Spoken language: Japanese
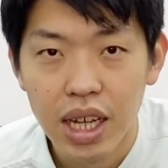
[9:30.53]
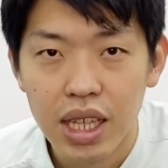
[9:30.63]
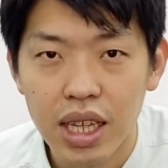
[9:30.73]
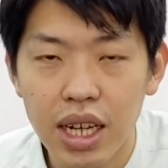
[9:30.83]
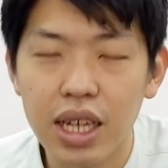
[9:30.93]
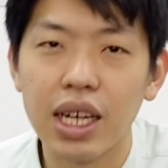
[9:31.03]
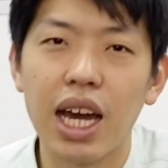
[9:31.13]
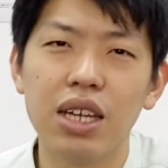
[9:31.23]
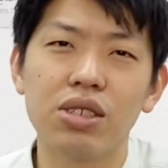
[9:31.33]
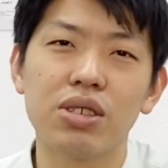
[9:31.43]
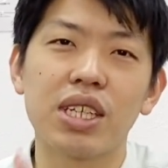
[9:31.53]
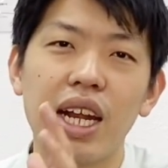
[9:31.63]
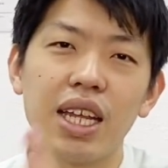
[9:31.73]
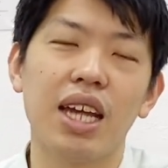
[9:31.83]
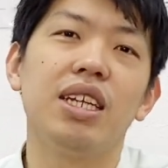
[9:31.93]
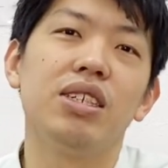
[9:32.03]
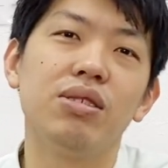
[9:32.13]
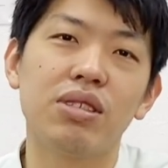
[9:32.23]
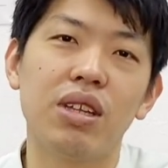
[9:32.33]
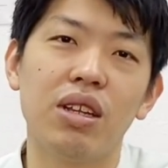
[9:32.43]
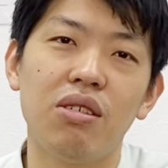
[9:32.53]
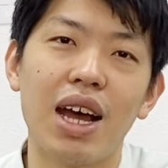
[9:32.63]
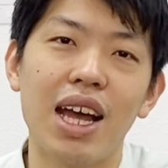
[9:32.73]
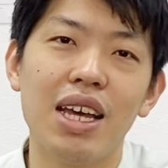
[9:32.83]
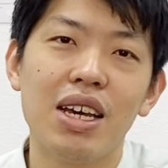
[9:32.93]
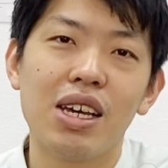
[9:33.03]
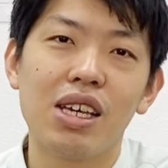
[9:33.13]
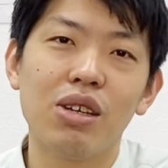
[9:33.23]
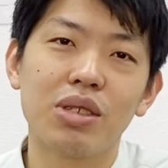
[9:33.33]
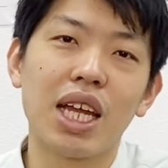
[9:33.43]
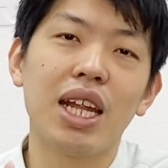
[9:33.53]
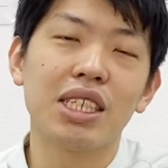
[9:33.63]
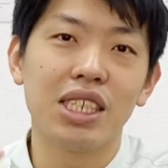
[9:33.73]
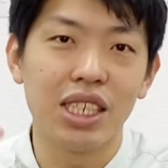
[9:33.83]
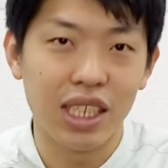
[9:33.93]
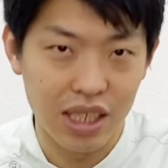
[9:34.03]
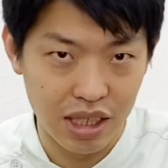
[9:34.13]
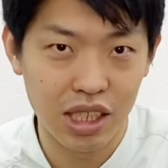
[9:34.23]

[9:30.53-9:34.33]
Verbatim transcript: ただ、解消されない理由っていうのは、要は正しい